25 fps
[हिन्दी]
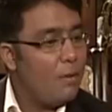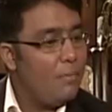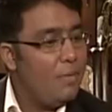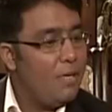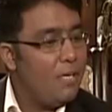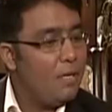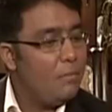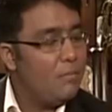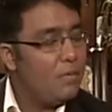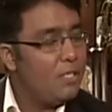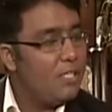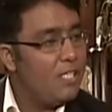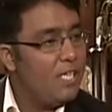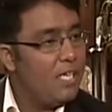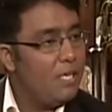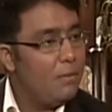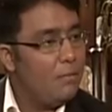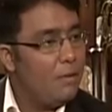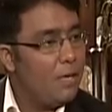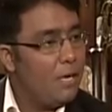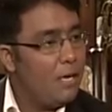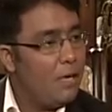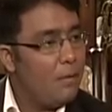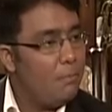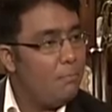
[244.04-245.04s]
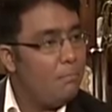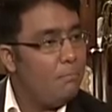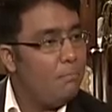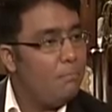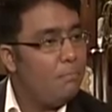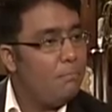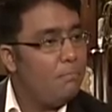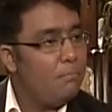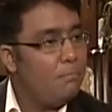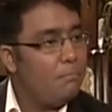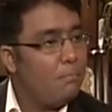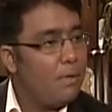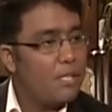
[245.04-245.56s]
आर्मी की मर्जी के बगैर
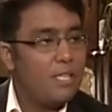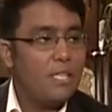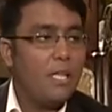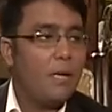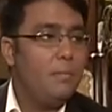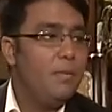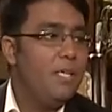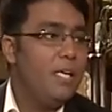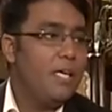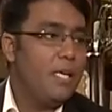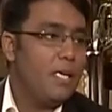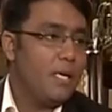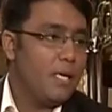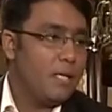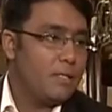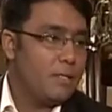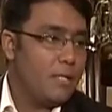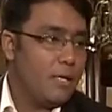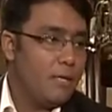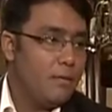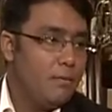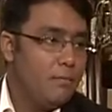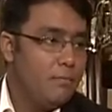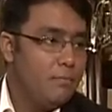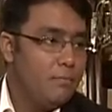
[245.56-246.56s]
पत्ता भी नहीं खड़कता